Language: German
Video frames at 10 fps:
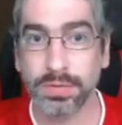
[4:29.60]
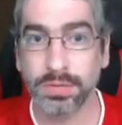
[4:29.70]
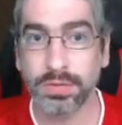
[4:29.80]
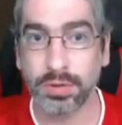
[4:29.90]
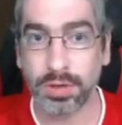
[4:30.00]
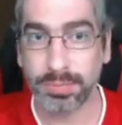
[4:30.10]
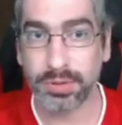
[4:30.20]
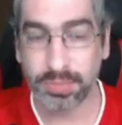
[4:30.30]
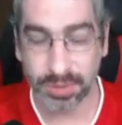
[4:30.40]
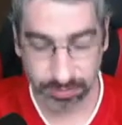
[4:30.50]
So, da
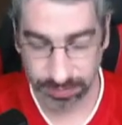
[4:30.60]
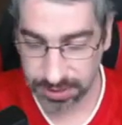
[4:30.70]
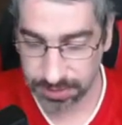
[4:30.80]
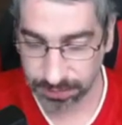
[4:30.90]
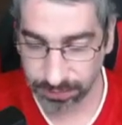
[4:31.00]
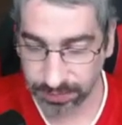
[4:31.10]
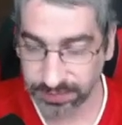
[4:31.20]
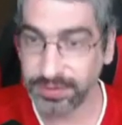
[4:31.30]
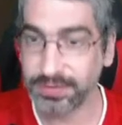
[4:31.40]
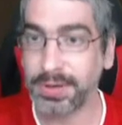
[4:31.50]
bin ich mal gespannt,
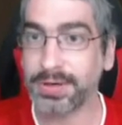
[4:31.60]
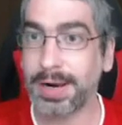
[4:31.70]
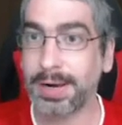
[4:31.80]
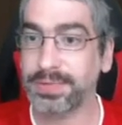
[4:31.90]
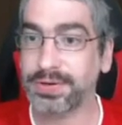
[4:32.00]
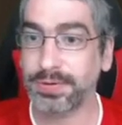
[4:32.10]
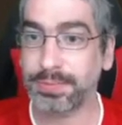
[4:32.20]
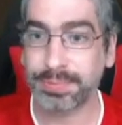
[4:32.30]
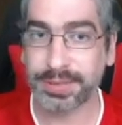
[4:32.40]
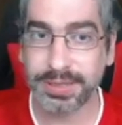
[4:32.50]
was die zweite Halbzeit
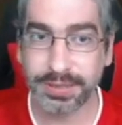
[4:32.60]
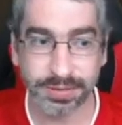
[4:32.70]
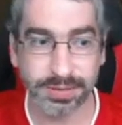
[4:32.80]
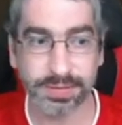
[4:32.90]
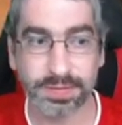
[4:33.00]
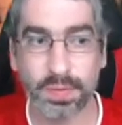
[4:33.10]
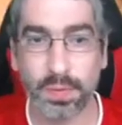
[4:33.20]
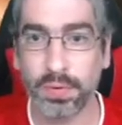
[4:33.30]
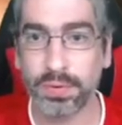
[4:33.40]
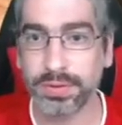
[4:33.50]
noch bringt.
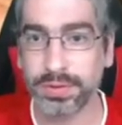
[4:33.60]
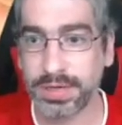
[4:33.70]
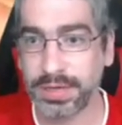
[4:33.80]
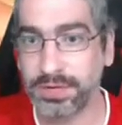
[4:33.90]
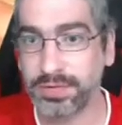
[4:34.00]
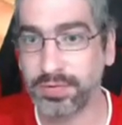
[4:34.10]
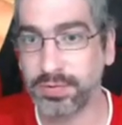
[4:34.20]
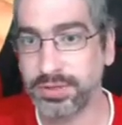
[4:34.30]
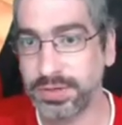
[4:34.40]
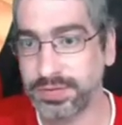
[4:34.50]
Und dann geht's
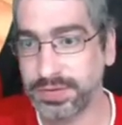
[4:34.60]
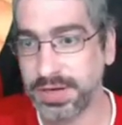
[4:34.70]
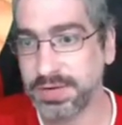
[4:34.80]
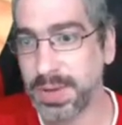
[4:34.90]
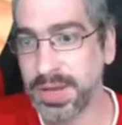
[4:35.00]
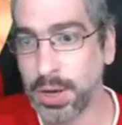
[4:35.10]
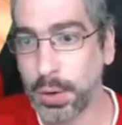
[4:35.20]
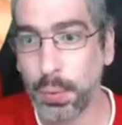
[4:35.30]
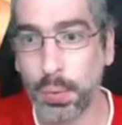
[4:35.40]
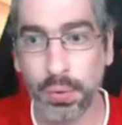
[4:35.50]
natürlich jetzt direkt
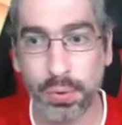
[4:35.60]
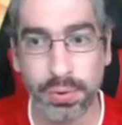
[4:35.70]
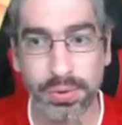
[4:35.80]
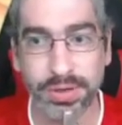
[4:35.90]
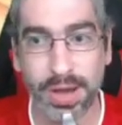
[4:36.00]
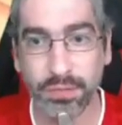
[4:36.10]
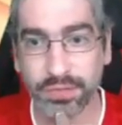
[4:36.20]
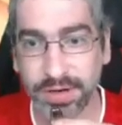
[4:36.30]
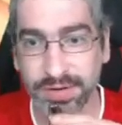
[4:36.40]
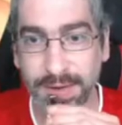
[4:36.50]
weiter und auf
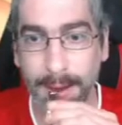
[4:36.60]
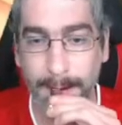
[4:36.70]
geht's.